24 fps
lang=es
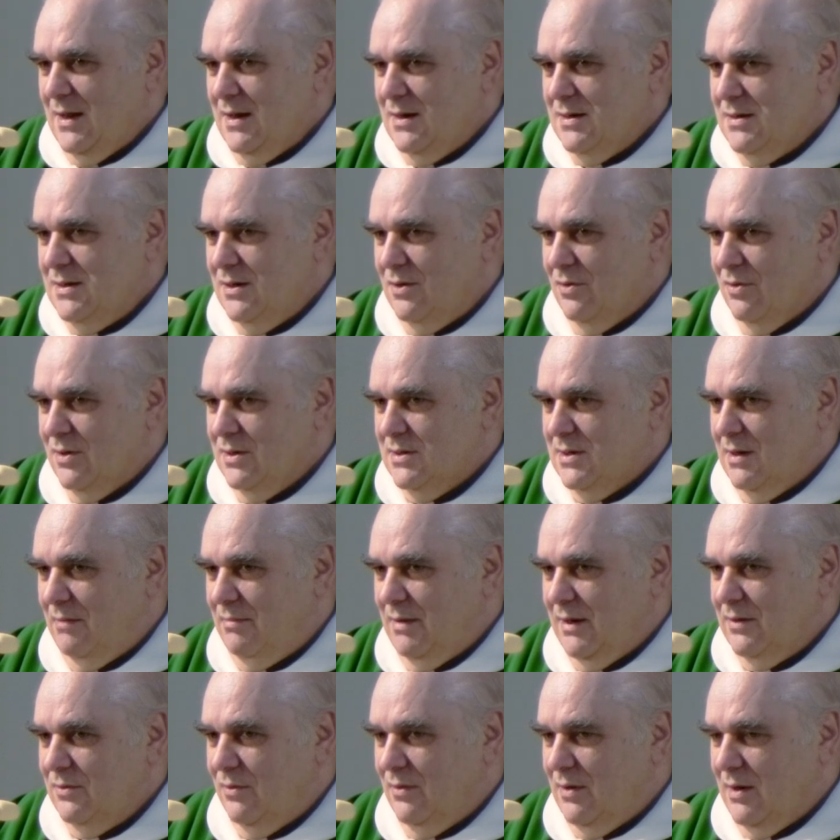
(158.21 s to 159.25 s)
sino que está
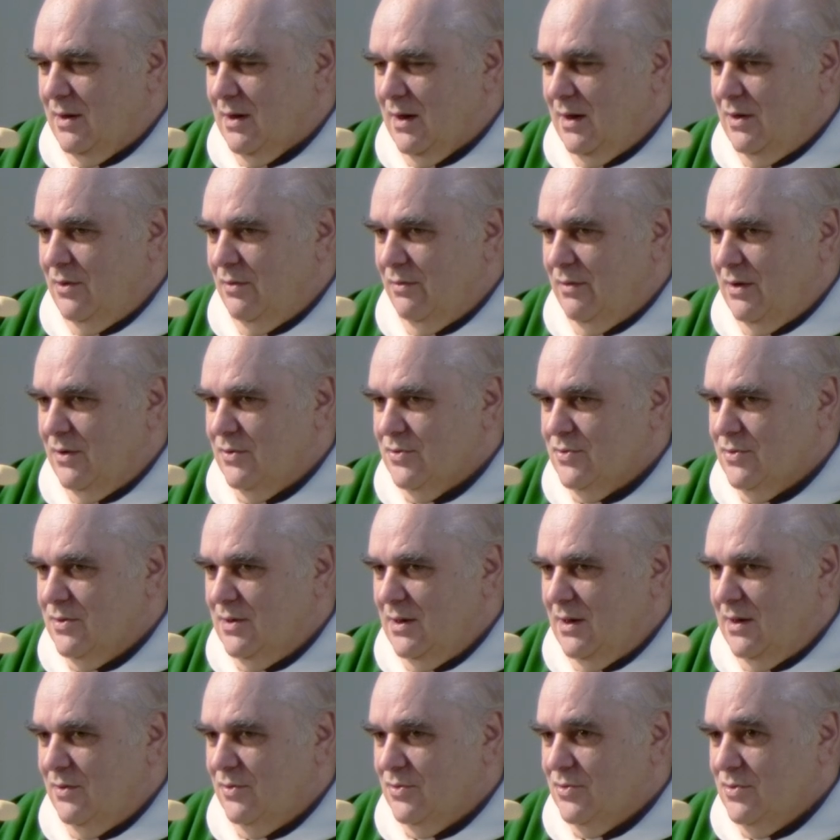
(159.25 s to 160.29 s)
hablando del reino de los
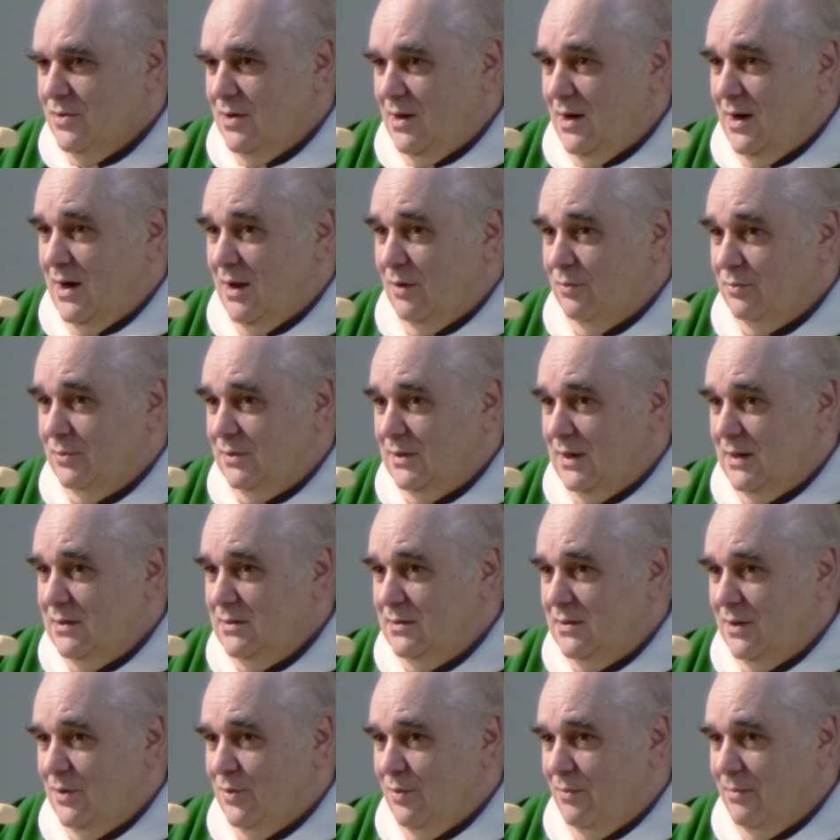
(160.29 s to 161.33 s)
cielos, el
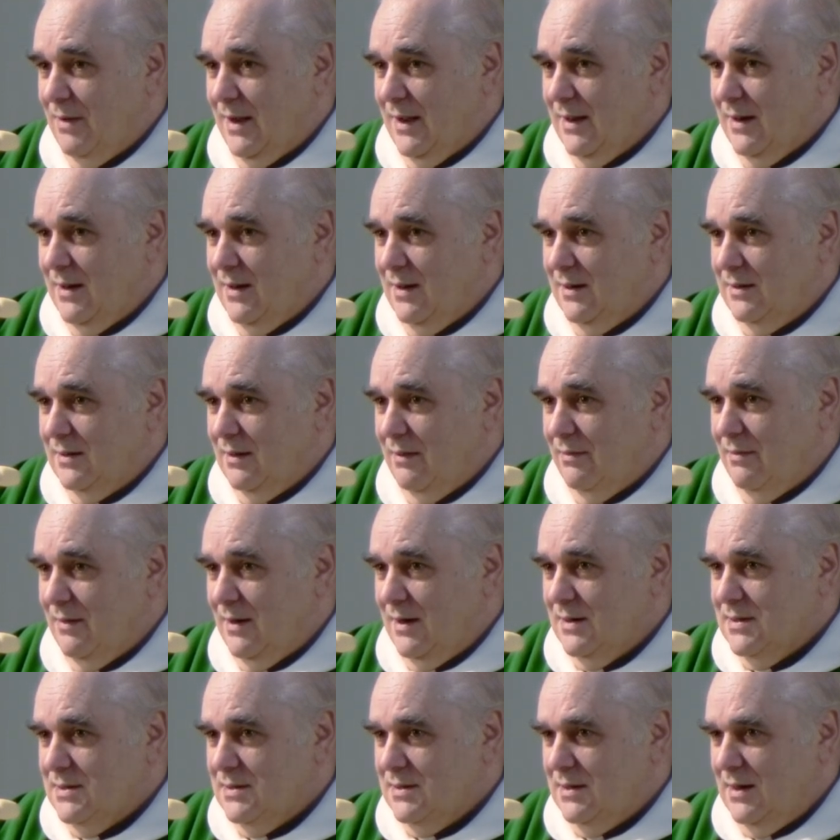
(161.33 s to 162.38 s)
auténtico banquete
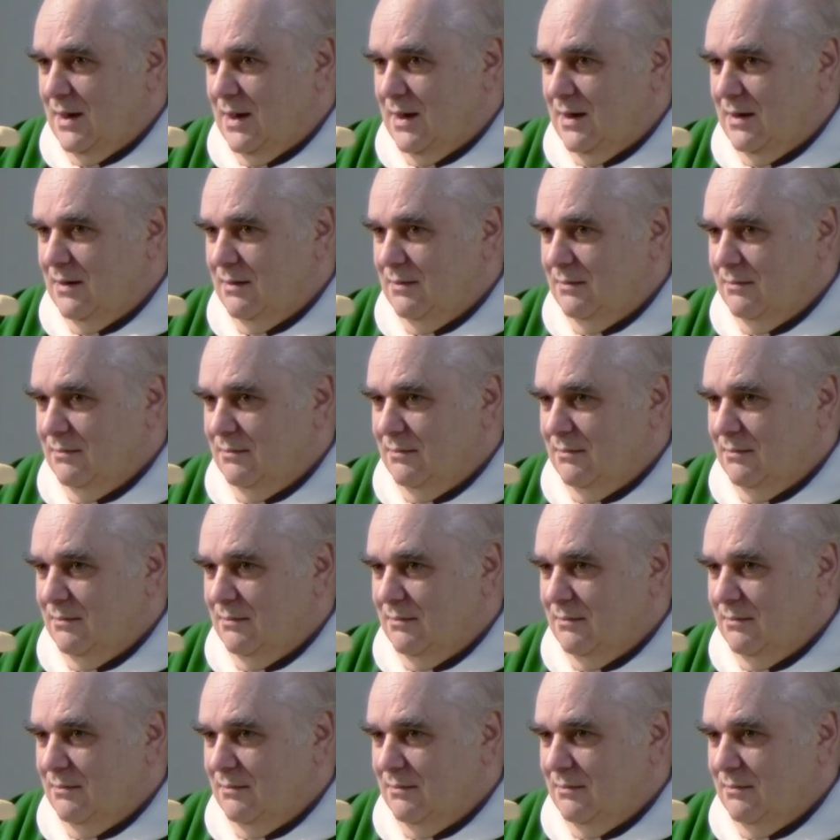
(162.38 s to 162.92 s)
celestial.